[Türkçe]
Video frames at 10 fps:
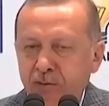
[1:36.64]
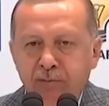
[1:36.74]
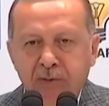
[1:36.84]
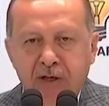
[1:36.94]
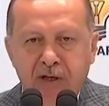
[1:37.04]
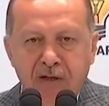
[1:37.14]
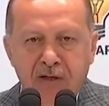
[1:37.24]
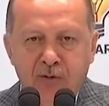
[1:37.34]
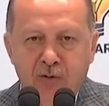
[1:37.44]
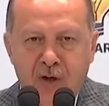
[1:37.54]
Şimdi
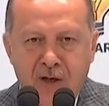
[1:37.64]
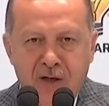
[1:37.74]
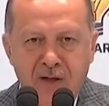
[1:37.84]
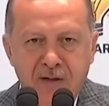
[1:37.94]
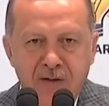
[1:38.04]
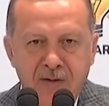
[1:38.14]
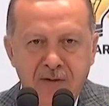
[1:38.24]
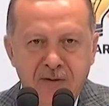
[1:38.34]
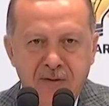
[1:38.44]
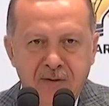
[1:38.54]
birileri ne diyor hala?
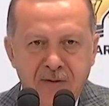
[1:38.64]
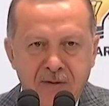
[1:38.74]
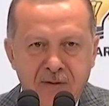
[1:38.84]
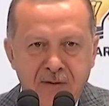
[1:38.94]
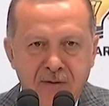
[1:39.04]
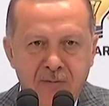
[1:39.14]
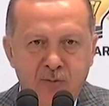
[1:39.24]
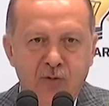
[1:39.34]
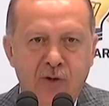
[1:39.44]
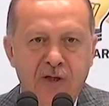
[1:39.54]

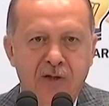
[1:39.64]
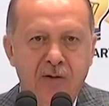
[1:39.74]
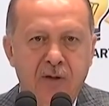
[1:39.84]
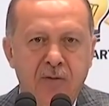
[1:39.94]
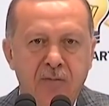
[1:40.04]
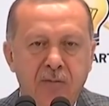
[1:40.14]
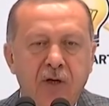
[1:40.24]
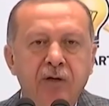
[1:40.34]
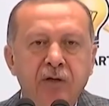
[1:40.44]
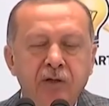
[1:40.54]
Bunu değiştirelim.
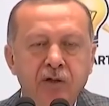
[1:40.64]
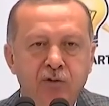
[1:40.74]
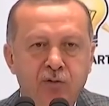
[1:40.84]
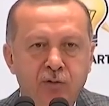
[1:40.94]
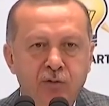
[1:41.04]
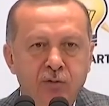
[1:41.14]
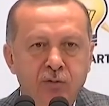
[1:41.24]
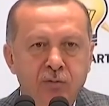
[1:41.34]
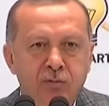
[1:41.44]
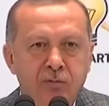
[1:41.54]
Ya neyi
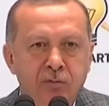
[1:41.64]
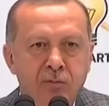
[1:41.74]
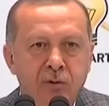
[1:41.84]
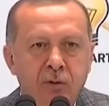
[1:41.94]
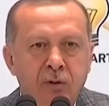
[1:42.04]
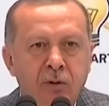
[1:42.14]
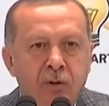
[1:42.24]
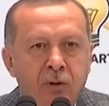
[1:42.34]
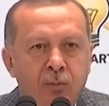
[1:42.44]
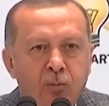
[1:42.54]
değiştiriyorsun?
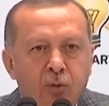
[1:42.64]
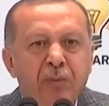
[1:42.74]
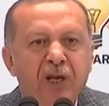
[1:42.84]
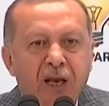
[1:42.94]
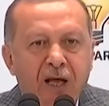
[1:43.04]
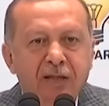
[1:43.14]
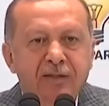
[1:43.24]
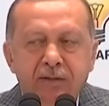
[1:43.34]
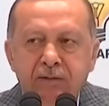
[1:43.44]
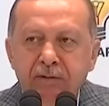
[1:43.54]
Bu
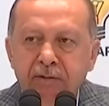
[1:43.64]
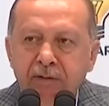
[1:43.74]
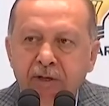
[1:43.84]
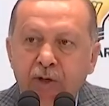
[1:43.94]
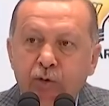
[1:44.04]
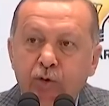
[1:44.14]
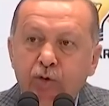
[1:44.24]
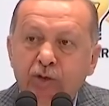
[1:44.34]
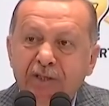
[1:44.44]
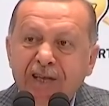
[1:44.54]
millet
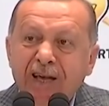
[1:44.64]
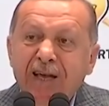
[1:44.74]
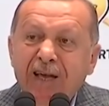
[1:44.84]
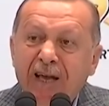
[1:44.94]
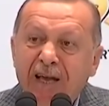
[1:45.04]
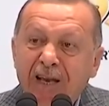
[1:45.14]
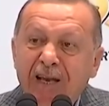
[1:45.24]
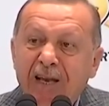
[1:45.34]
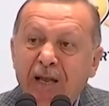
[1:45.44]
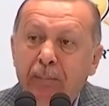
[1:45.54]
yüzde
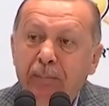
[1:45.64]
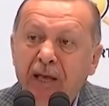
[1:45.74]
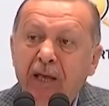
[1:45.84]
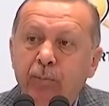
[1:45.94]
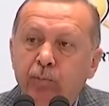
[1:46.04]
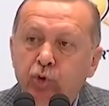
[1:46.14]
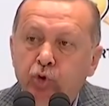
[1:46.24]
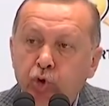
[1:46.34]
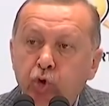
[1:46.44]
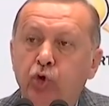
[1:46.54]
51
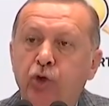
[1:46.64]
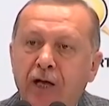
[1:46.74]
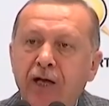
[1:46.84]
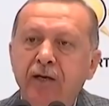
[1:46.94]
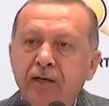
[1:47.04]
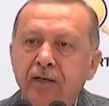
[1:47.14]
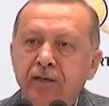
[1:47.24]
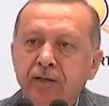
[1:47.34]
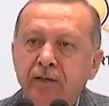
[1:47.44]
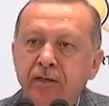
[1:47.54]
buçukla
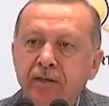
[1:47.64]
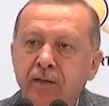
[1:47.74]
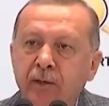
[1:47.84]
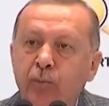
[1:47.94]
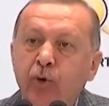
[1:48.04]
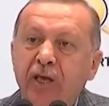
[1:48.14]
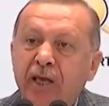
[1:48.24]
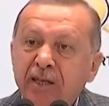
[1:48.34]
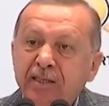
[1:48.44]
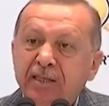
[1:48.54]
bu
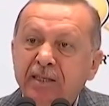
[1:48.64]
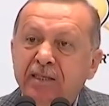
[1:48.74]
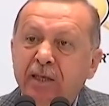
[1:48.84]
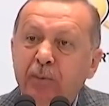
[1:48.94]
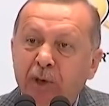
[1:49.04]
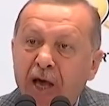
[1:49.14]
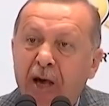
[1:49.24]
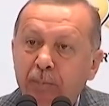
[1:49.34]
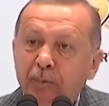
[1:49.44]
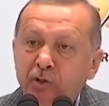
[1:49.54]
yeni sistemi ne
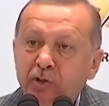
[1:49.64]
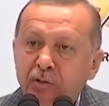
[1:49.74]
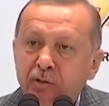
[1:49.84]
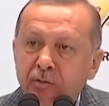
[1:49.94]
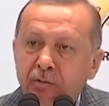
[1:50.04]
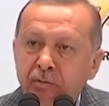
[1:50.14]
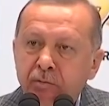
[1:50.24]
yapmış?